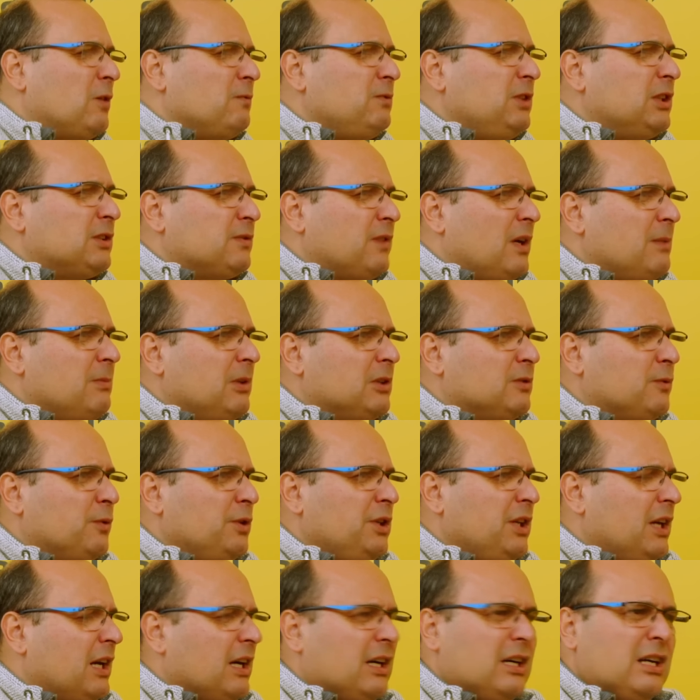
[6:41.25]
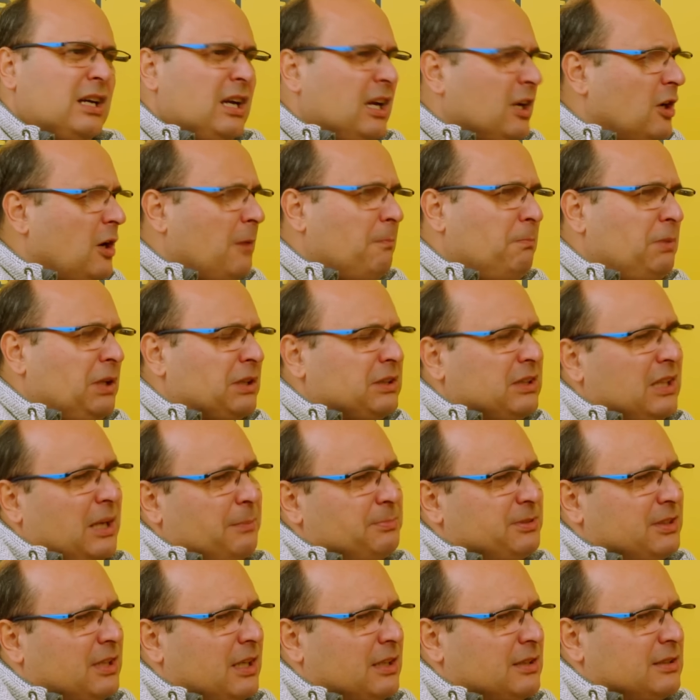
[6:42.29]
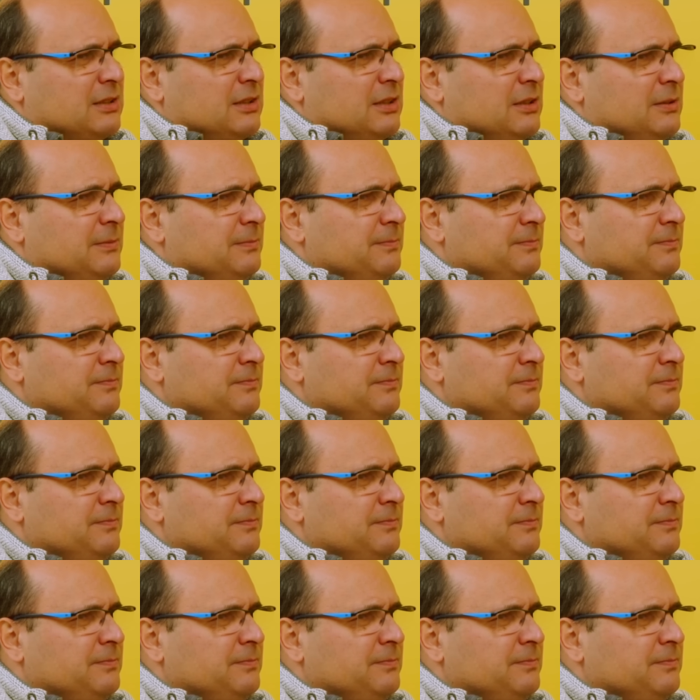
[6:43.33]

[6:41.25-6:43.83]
kierownictwa MSWiA kompletna abstrakcja.